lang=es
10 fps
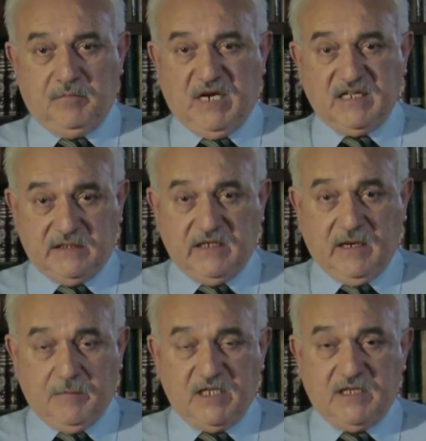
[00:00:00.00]

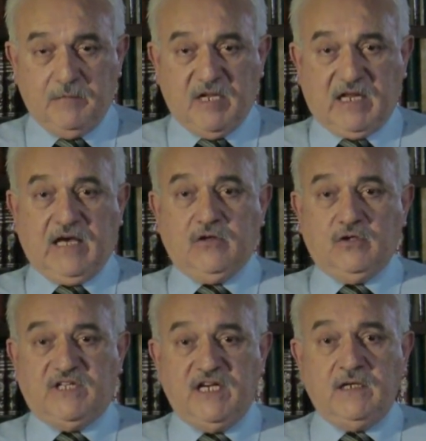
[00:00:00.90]
prácticamente
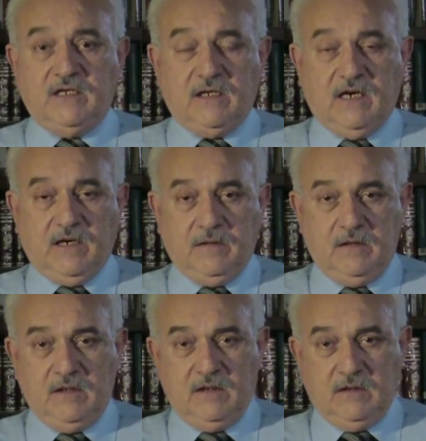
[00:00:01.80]
mercadotécnica.
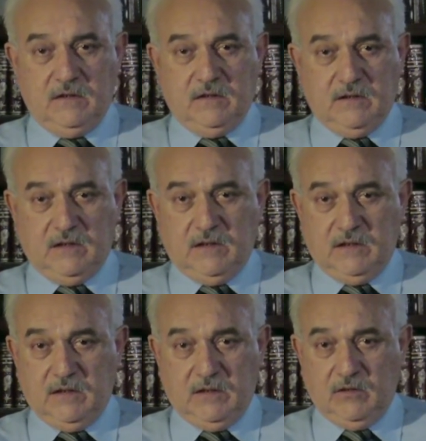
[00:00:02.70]

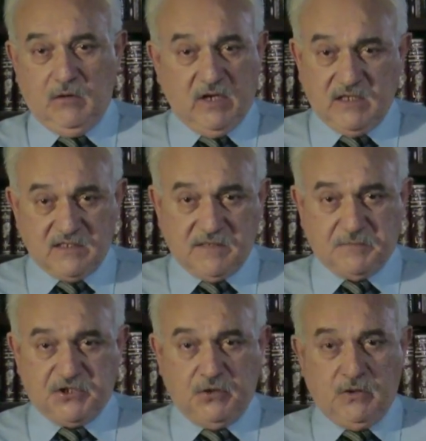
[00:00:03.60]
no hay
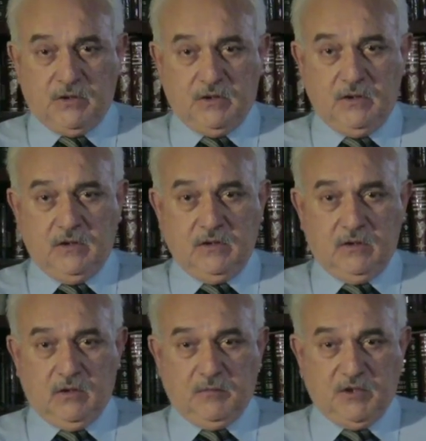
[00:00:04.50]
excepción.
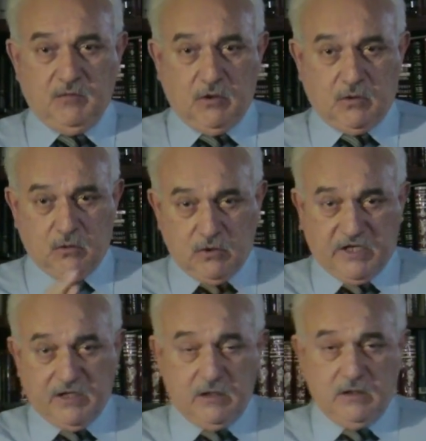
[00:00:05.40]
Lo mismo
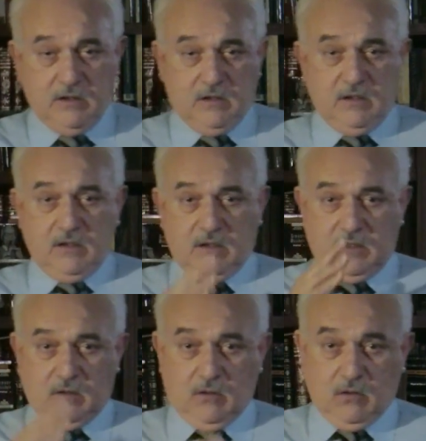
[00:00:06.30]
ocurre
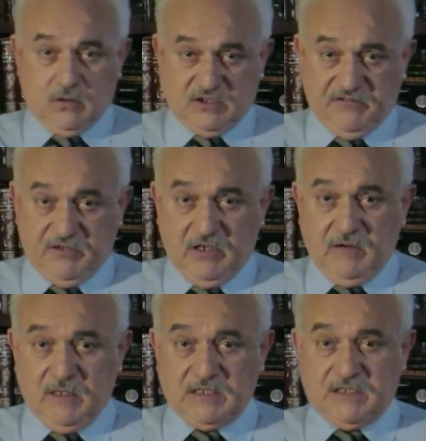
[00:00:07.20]
con
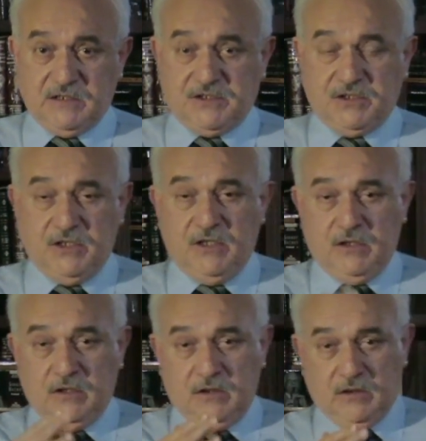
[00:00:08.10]
Josefina Vázquez
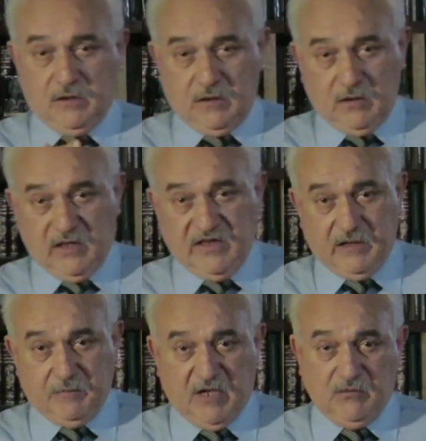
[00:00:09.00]
eh,
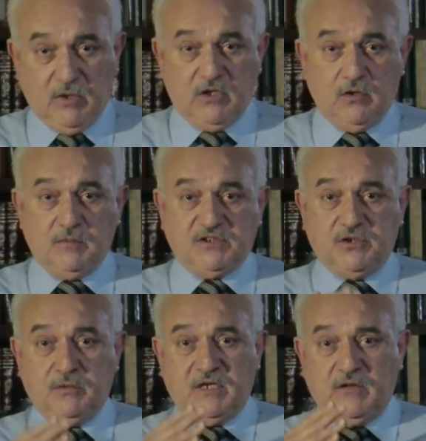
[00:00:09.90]
Andrés Manuel
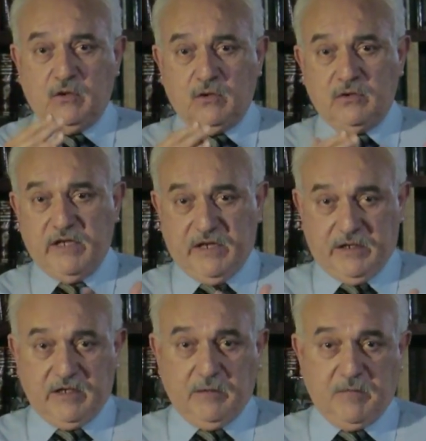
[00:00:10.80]
López Obrador,
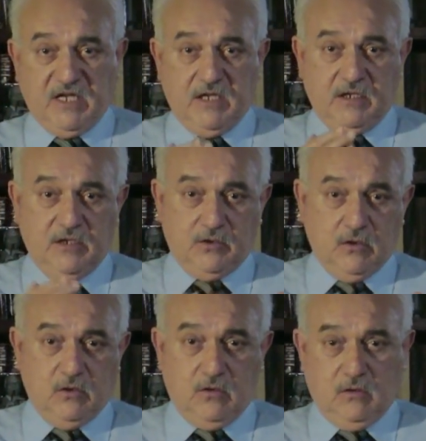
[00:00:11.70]
Enrique Peña
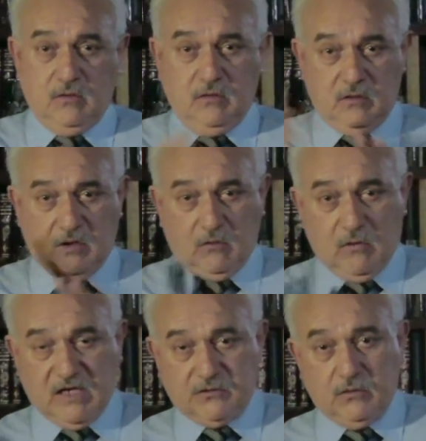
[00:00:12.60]
Nieto o el
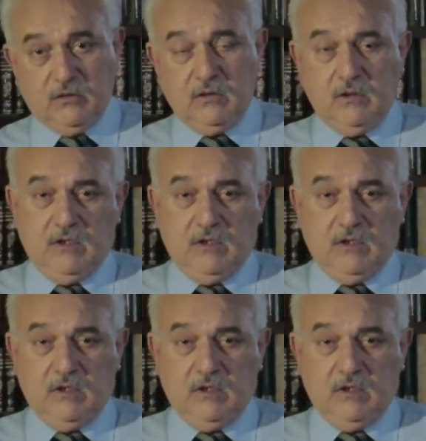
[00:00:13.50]
cuarto,